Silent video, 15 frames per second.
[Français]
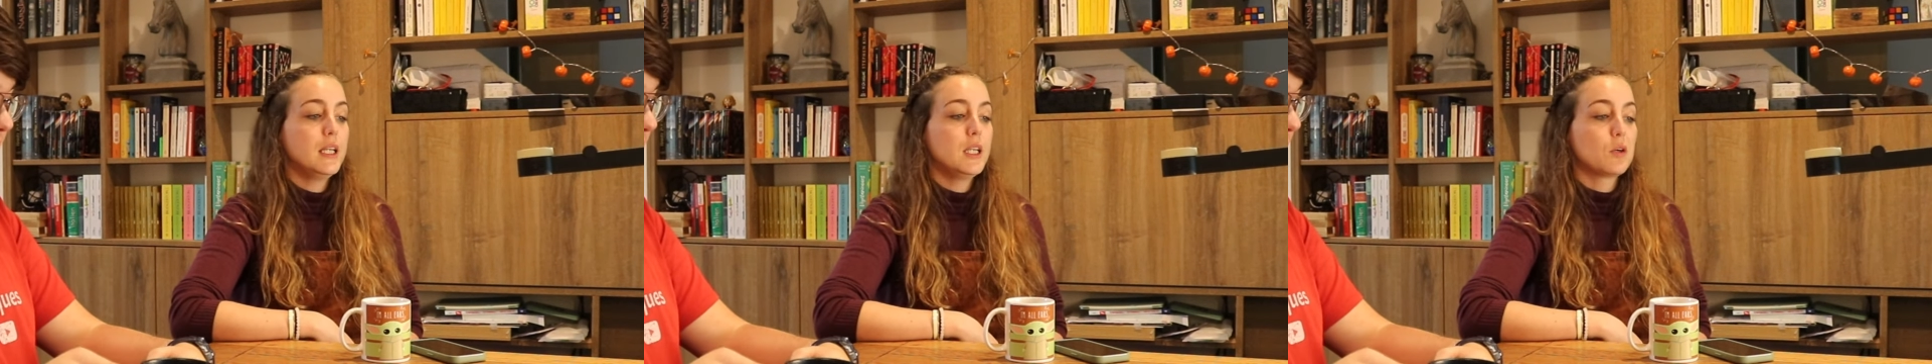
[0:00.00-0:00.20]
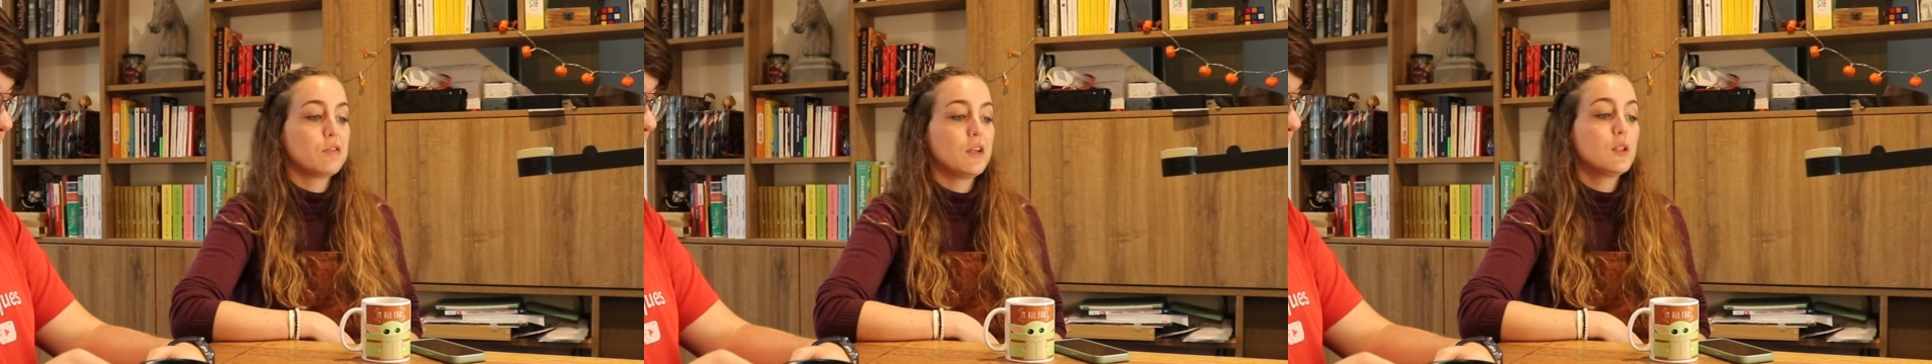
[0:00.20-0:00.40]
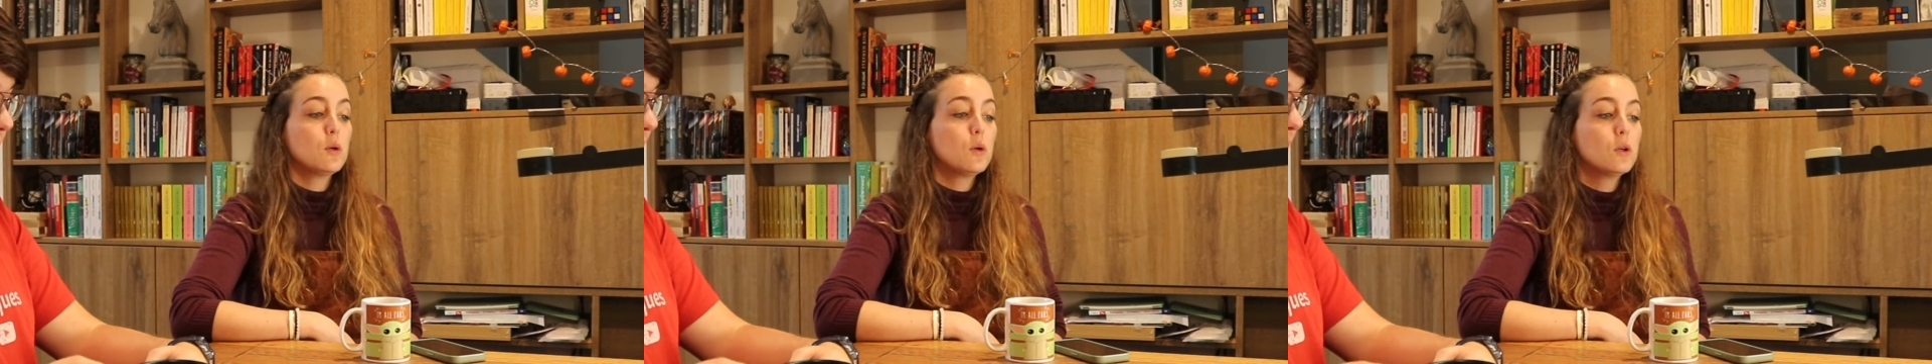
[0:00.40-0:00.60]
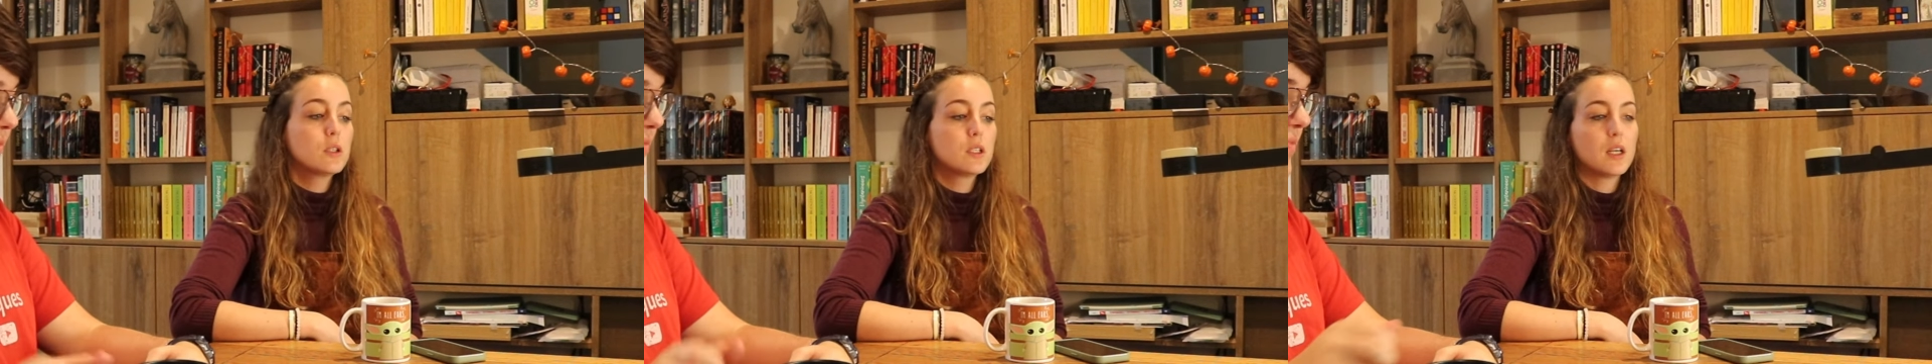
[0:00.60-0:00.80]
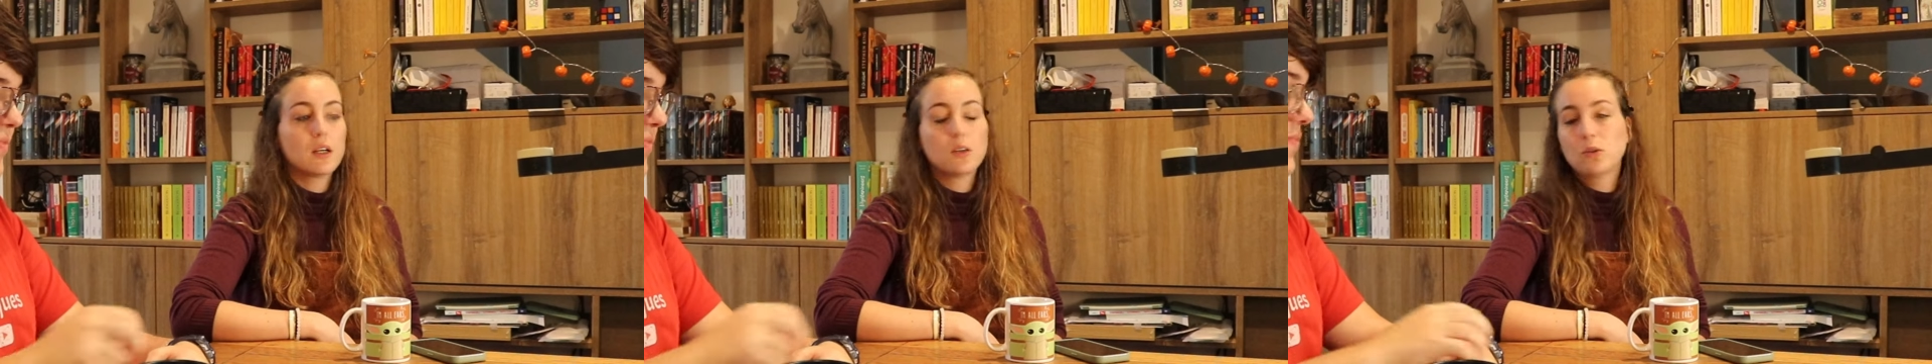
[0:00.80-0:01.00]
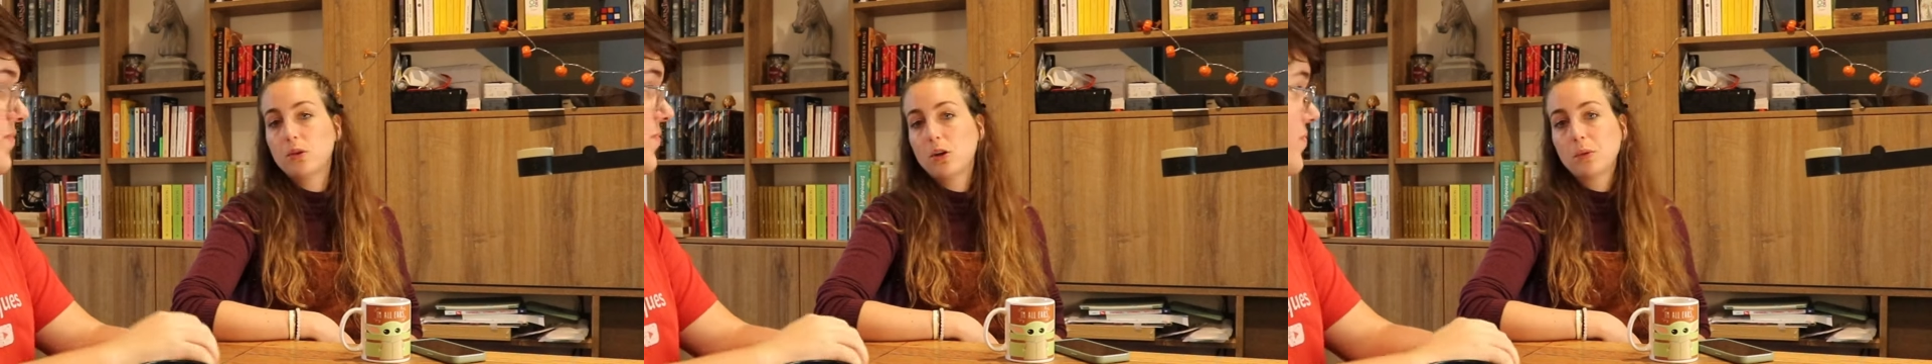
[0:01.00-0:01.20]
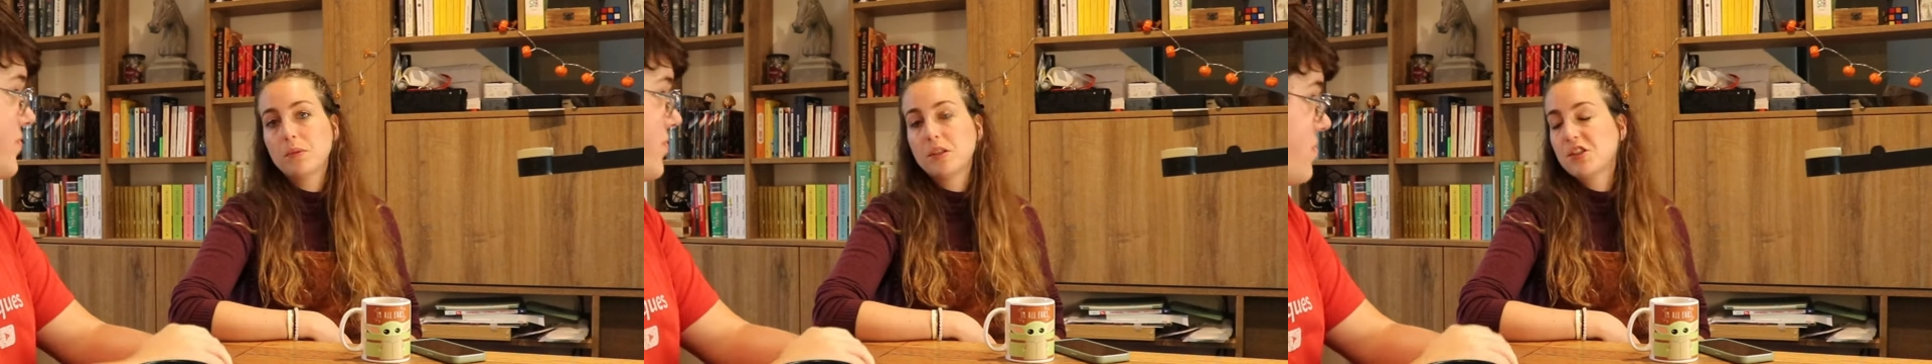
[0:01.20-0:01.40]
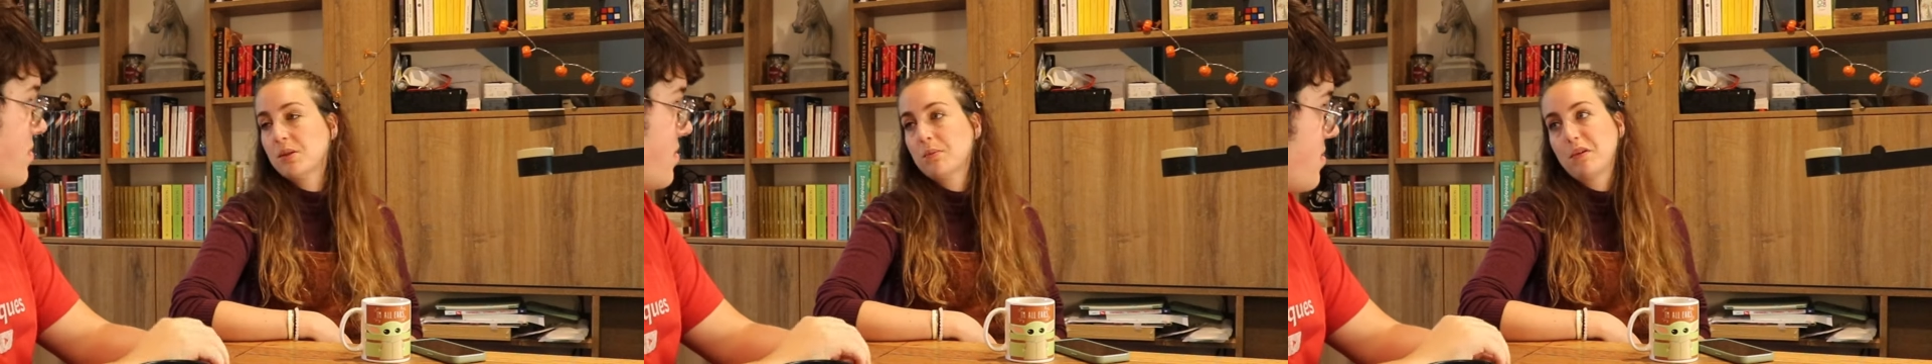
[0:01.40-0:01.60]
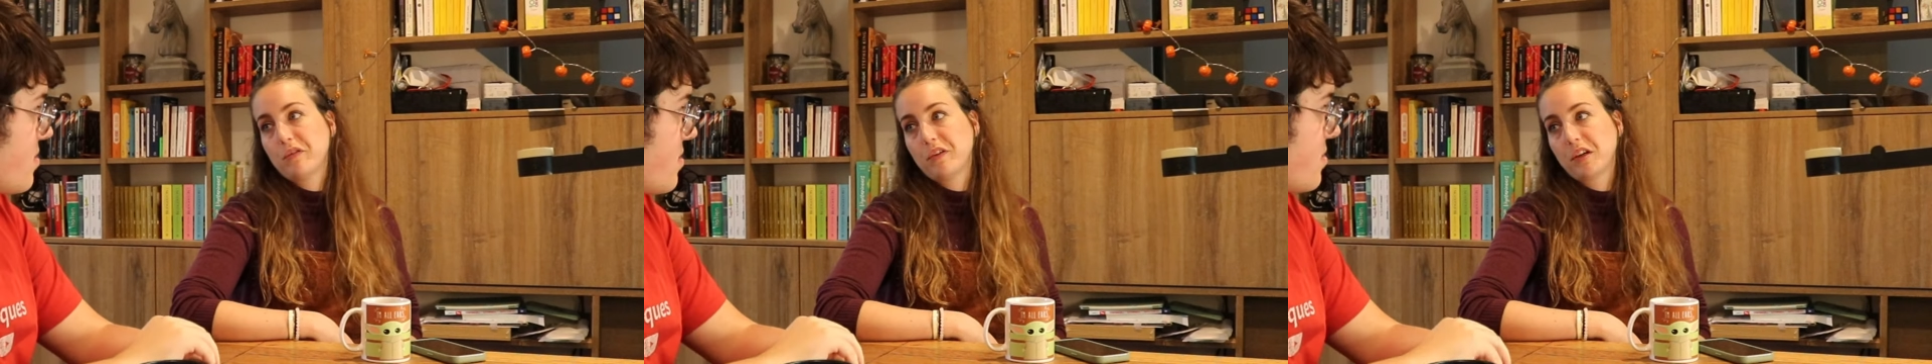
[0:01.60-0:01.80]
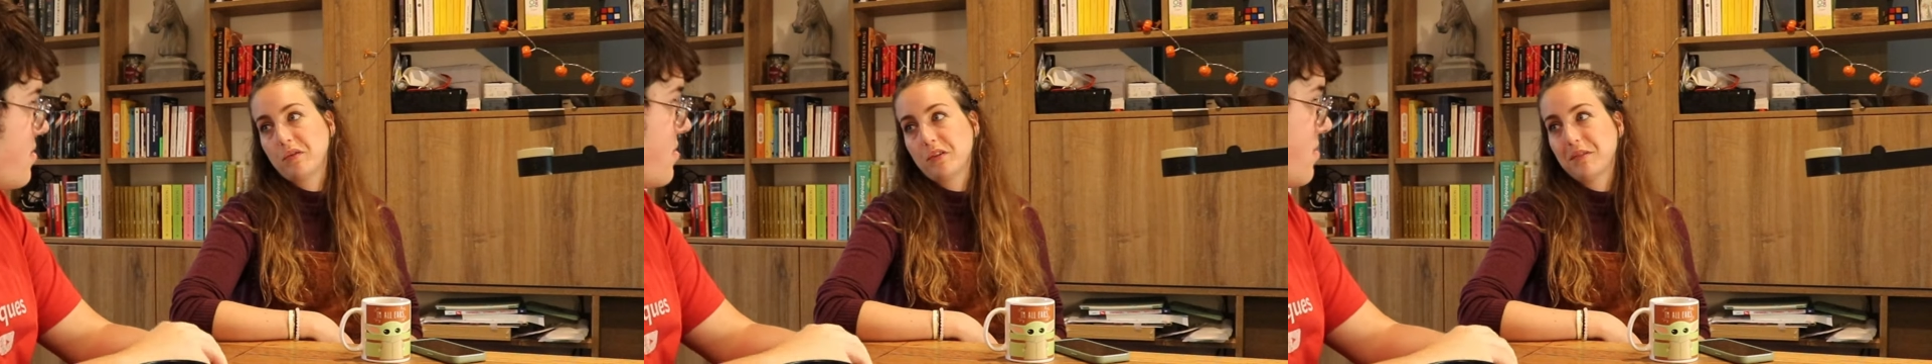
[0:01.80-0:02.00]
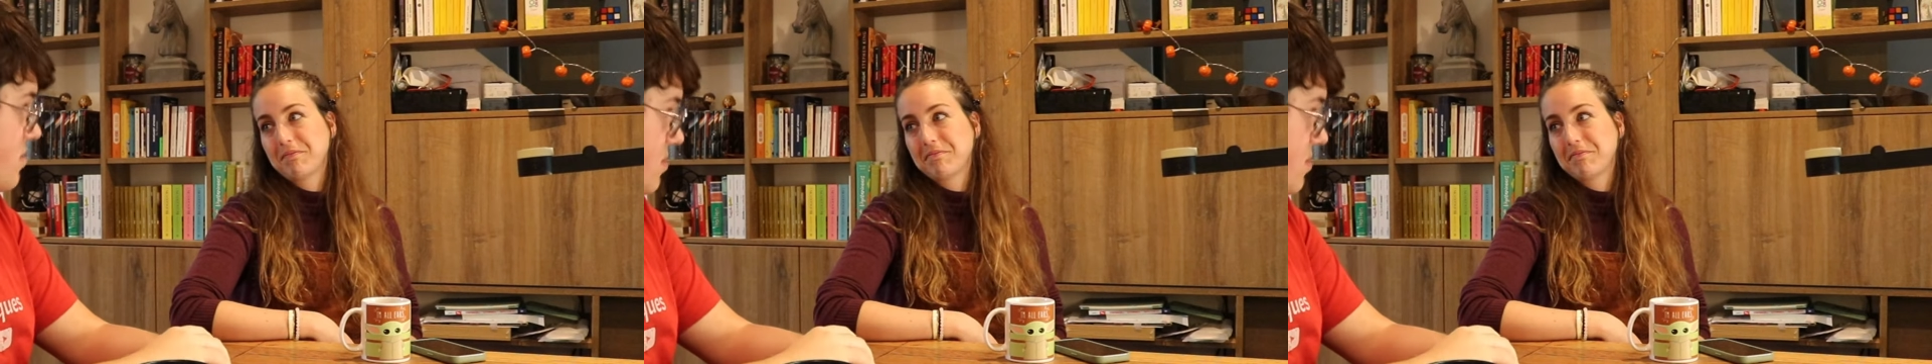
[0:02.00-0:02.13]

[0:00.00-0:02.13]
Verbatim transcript: Et en fait, aucun de leurs métiers ne m'a fait rêver.